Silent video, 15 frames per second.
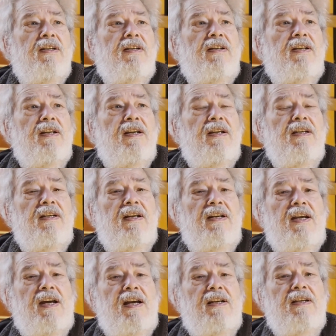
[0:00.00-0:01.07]
äh, der in der
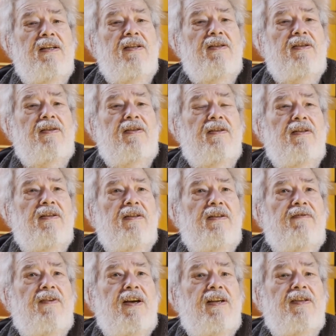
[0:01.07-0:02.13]
Lage ist, äh,
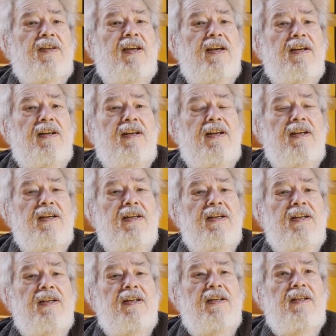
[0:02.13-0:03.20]
qua seiner
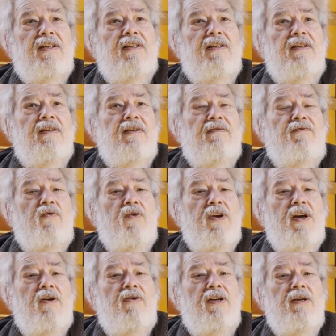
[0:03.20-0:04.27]

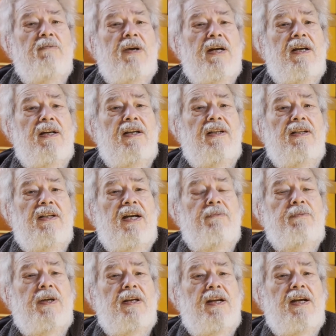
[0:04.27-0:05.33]
woher auch immer
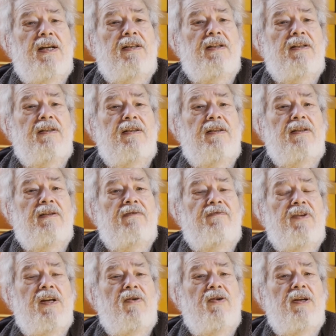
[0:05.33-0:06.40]
abgeleiteten,
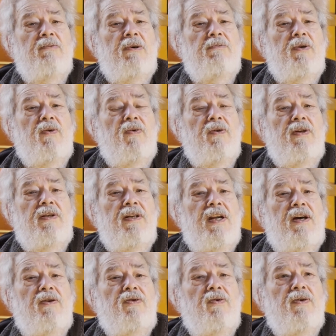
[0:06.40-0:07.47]
wie auch immer begründeten
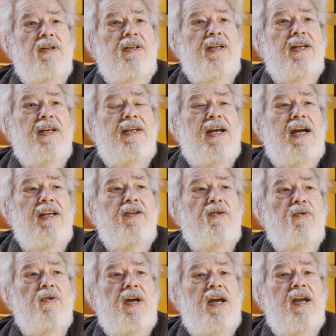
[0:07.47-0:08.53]
Autorität
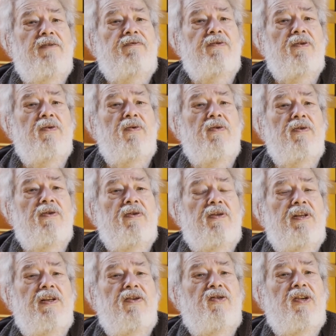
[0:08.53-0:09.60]
einzugreifen und
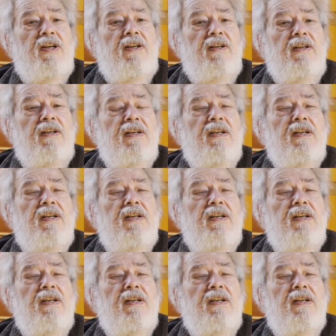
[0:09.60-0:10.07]
die Geschicke